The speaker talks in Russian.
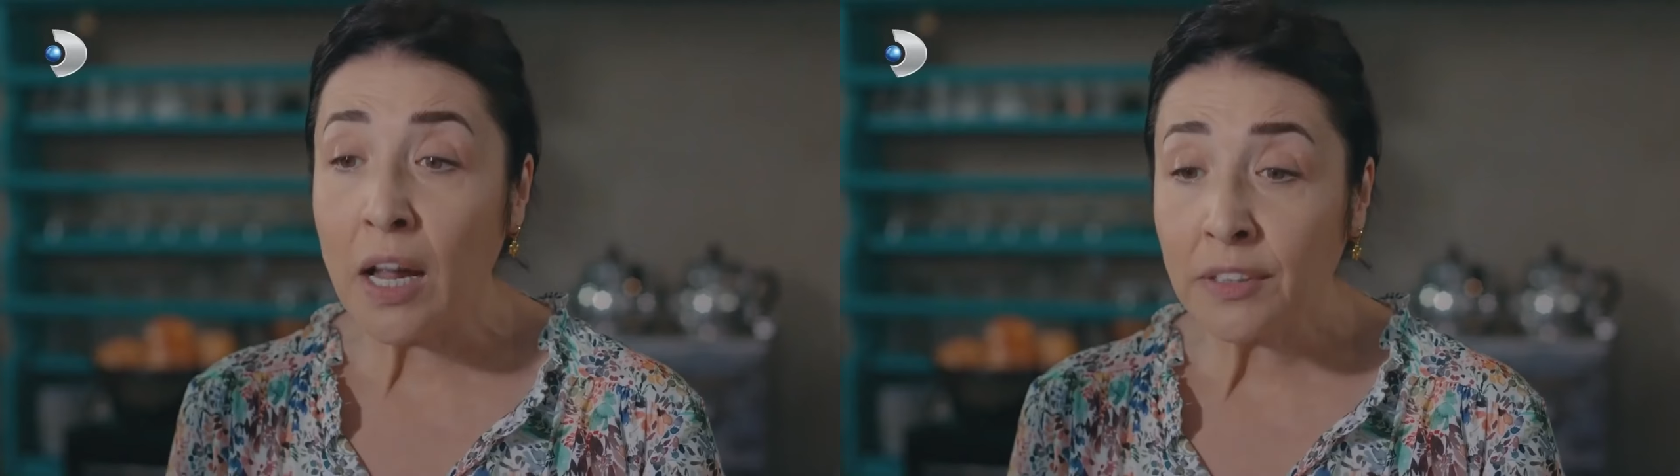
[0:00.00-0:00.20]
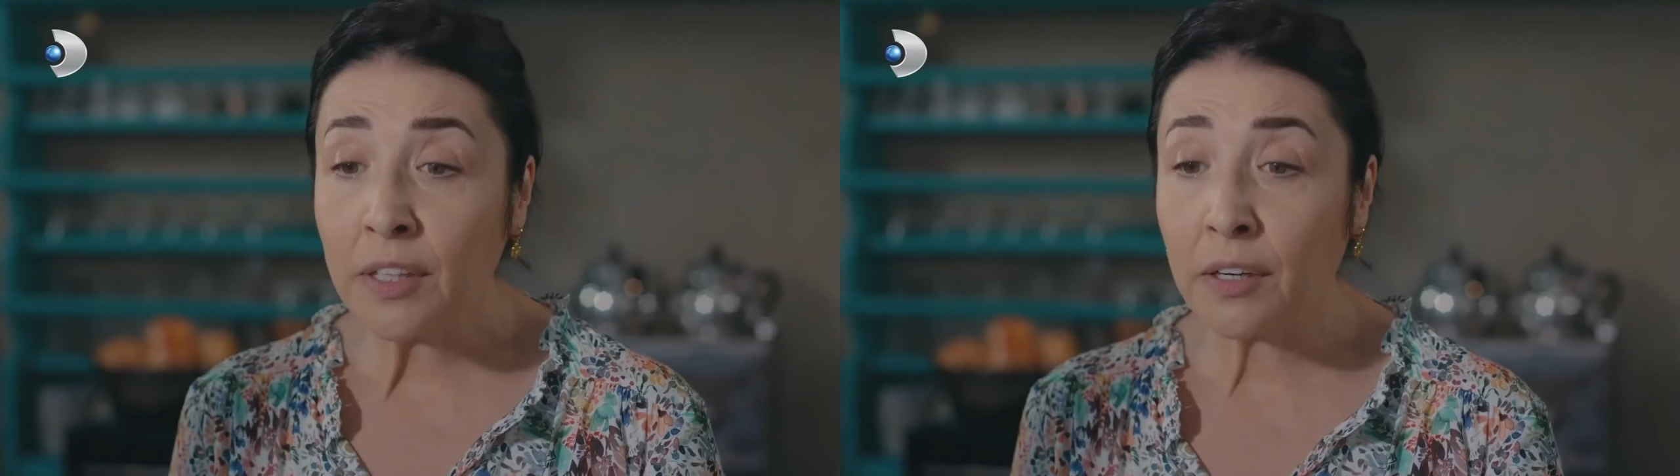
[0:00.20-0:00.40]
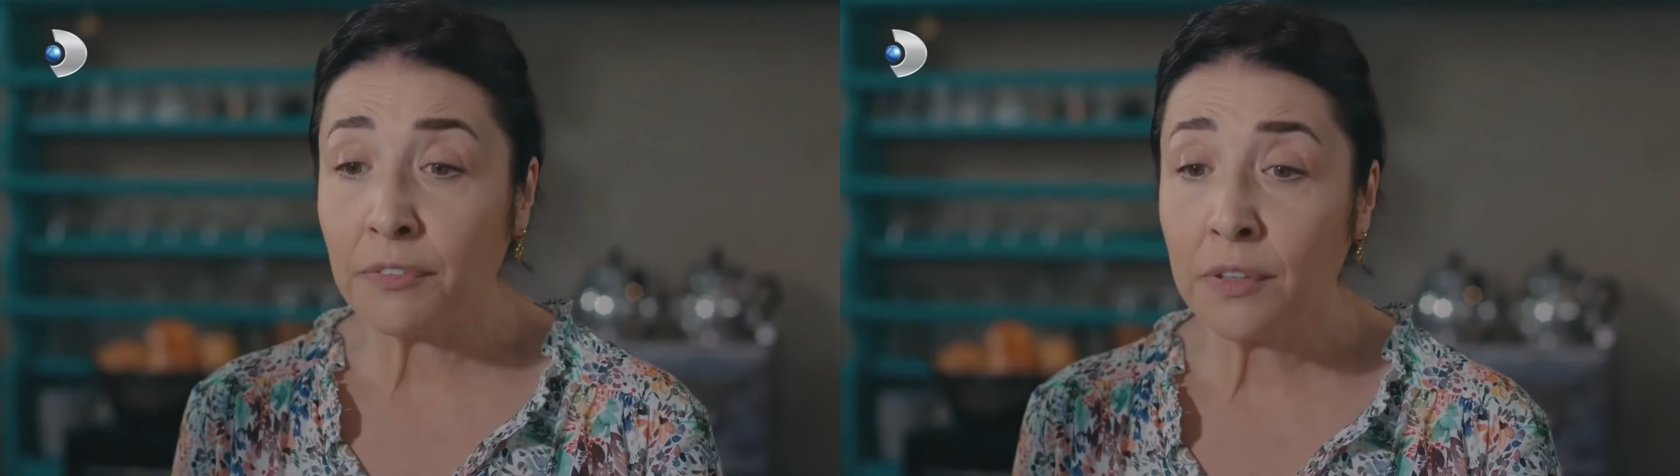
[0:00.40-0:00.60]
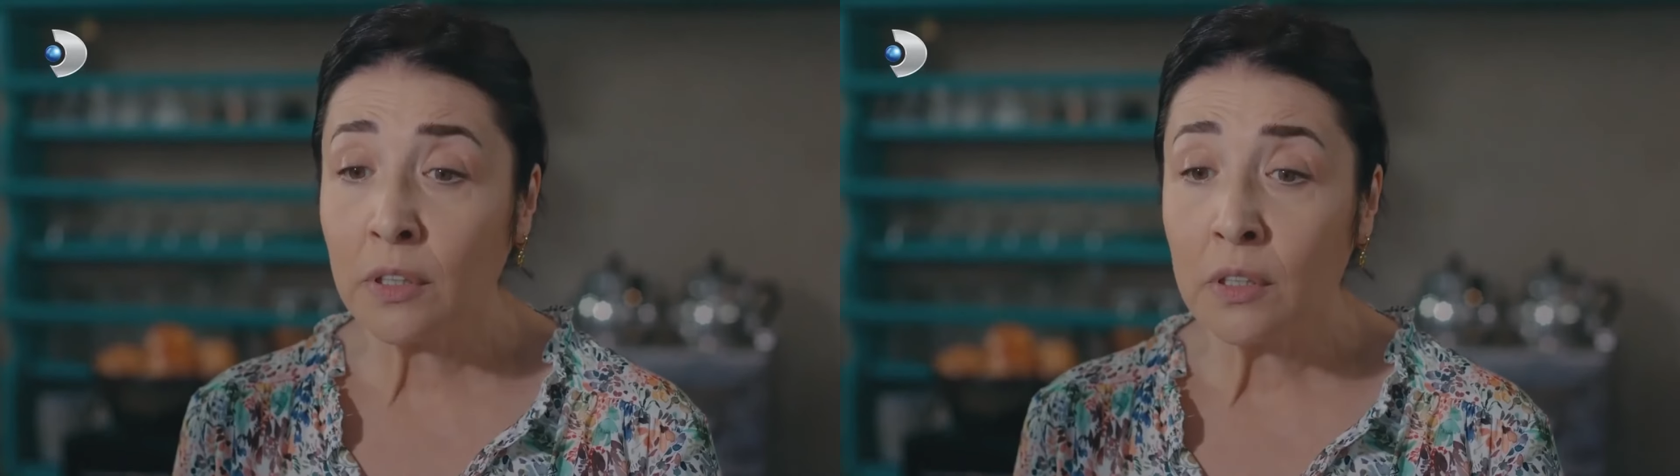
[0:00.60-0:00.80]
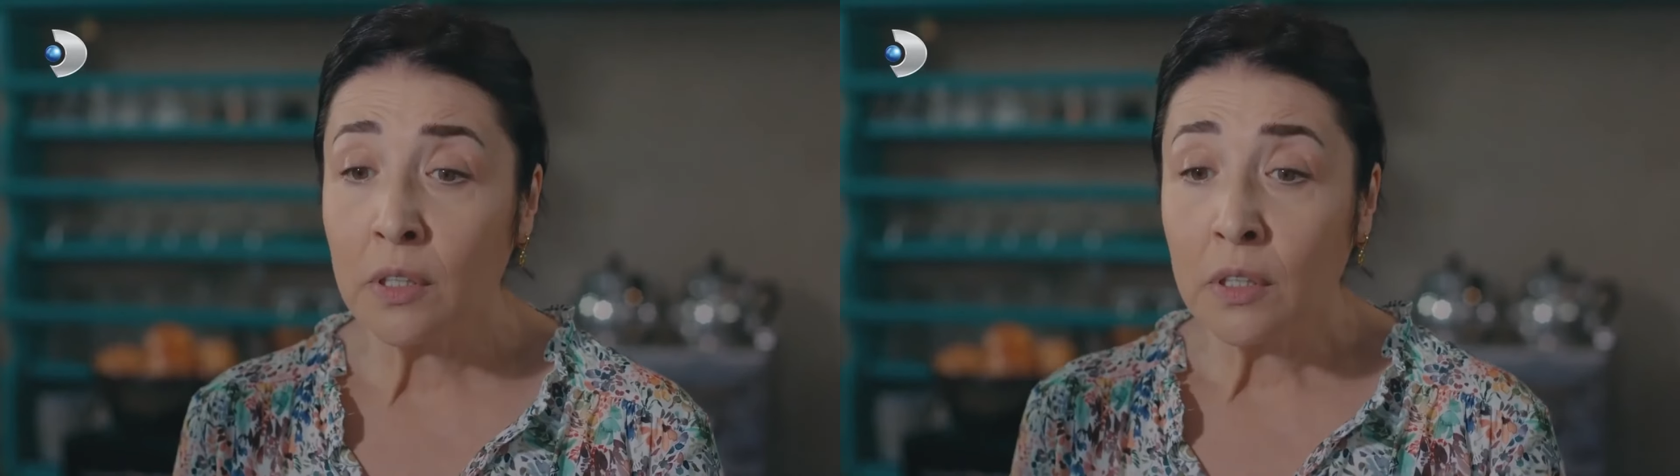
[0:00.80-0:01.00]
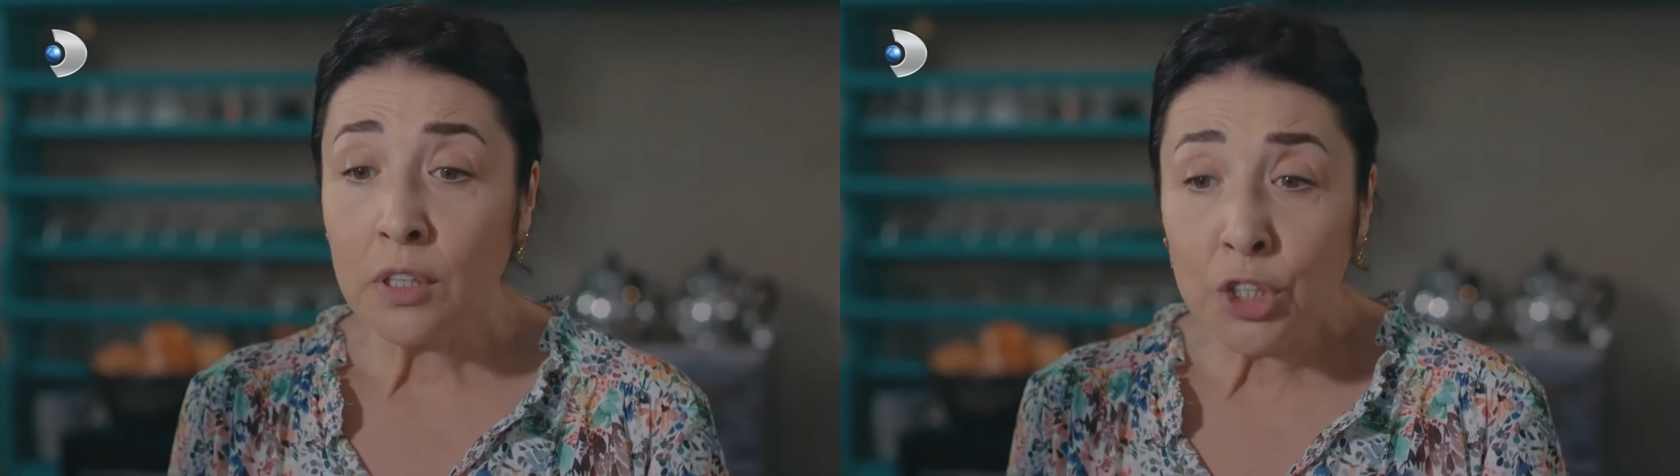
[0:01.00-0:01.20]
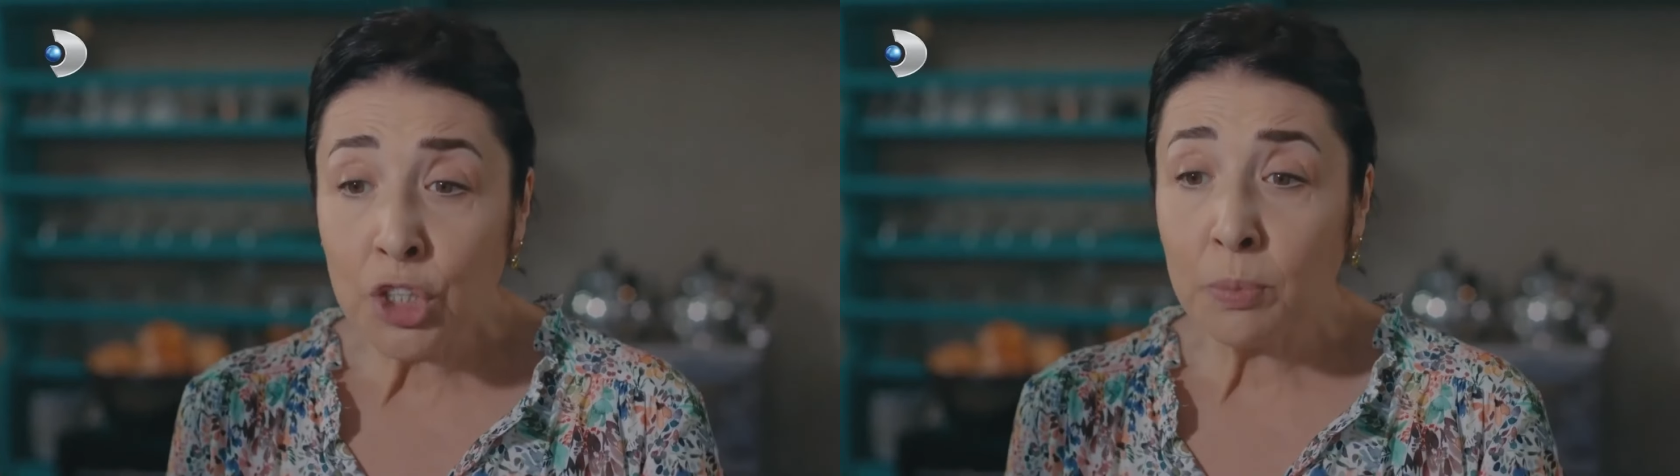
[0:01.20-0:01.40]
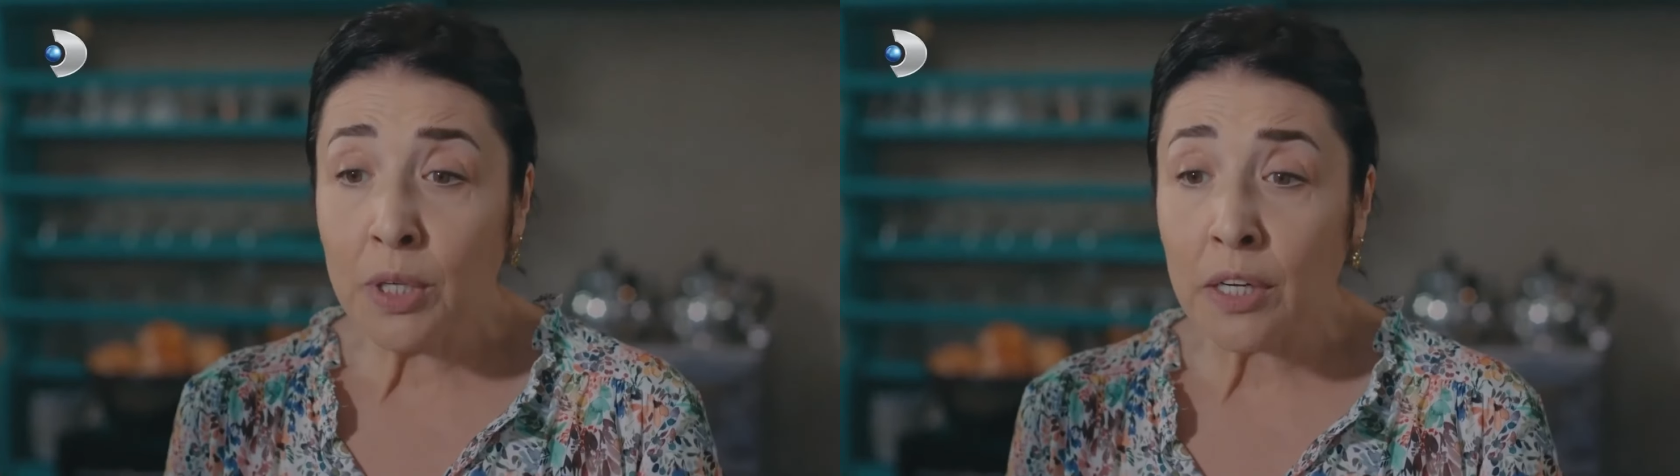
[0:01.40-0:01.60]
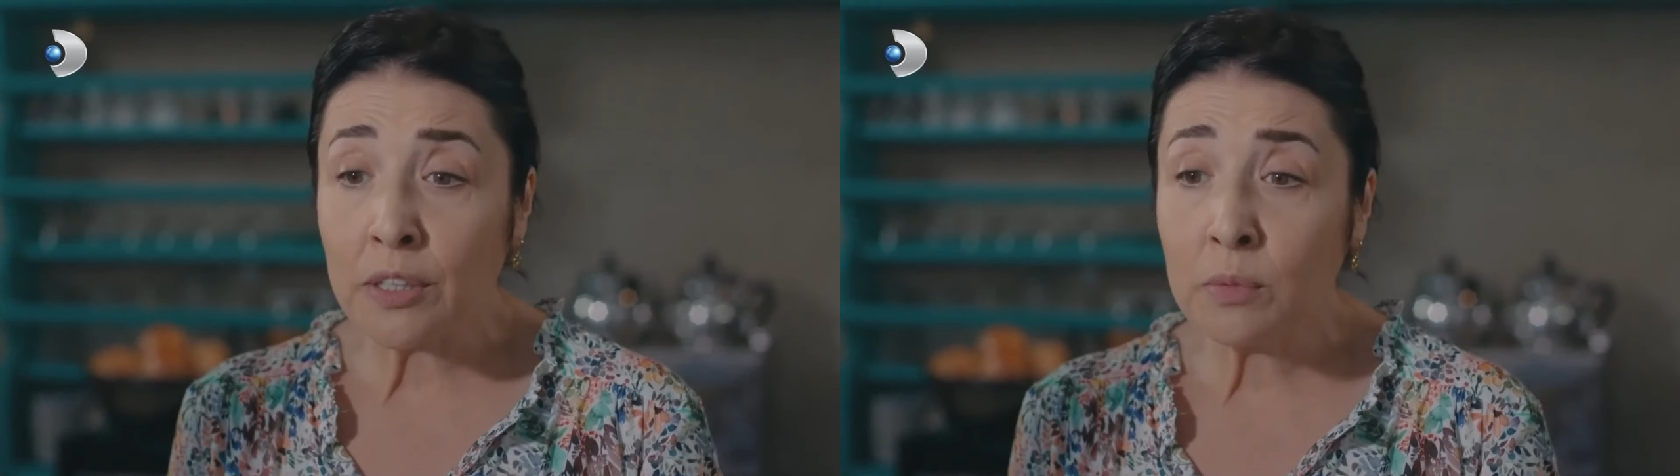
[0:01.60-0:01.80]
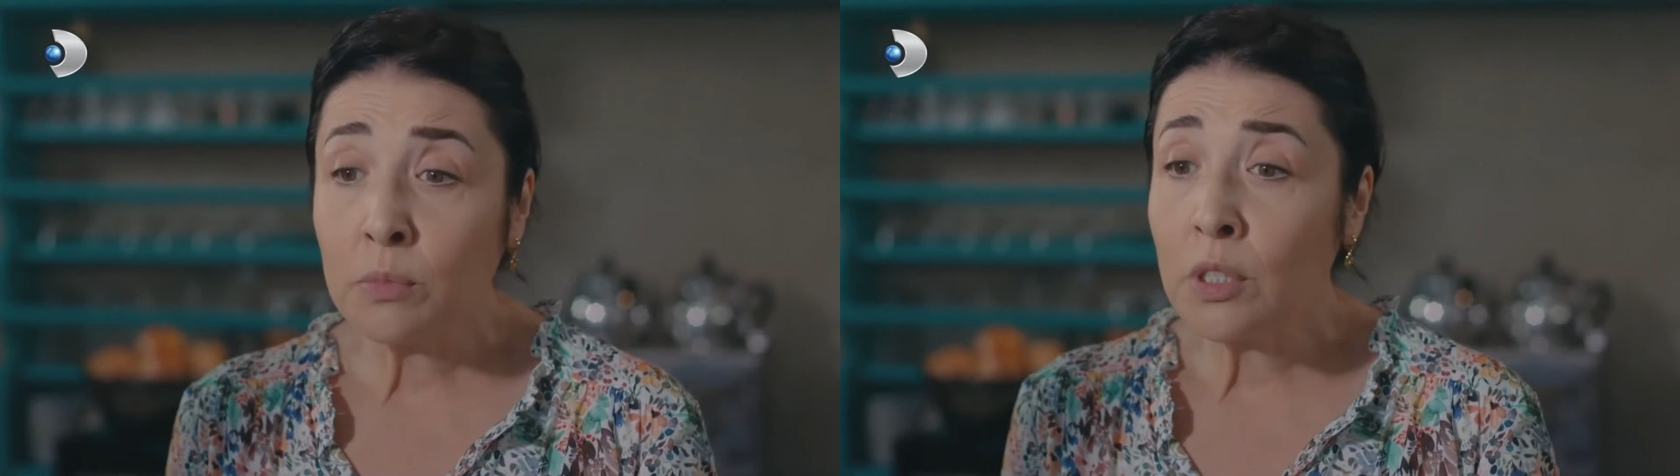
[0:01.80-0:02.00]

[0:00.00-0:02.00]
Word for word: Всем пока. Я ухожу.